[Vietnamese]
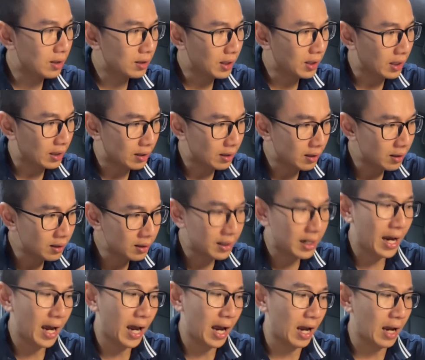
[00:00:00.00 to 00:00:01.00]
thịt ức
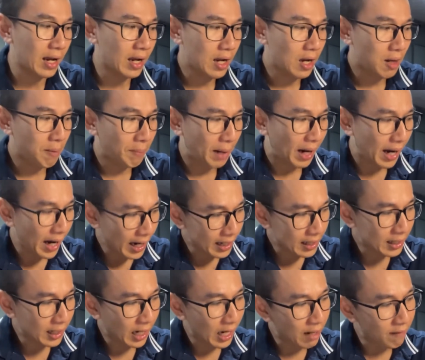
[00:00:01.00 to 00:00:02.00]
gà mà
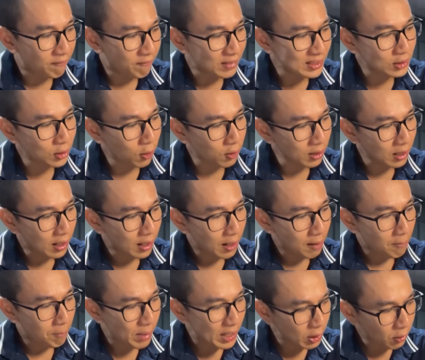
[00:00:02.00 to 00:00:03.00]
ăn kèm với sốt
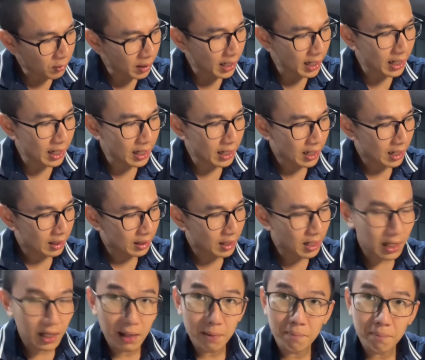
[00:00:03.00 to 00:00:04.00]
mayonnaise
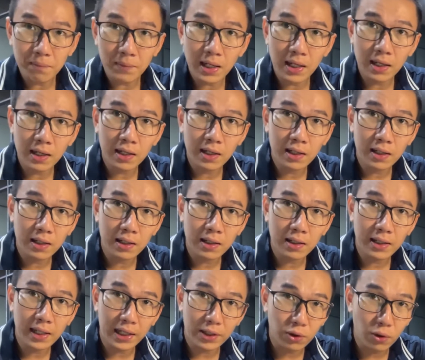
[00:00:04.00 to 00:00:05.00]
thêm
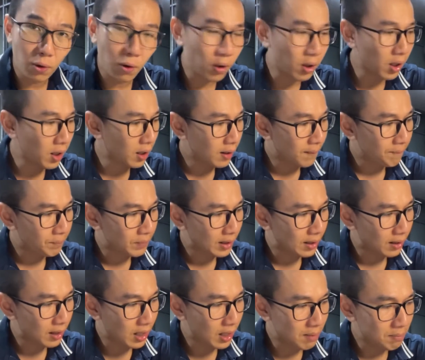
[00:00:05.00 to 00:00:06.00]
uh, cà chua
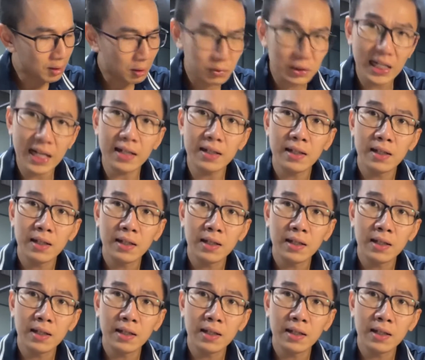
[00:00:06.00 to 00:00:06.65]
thêm rau xanh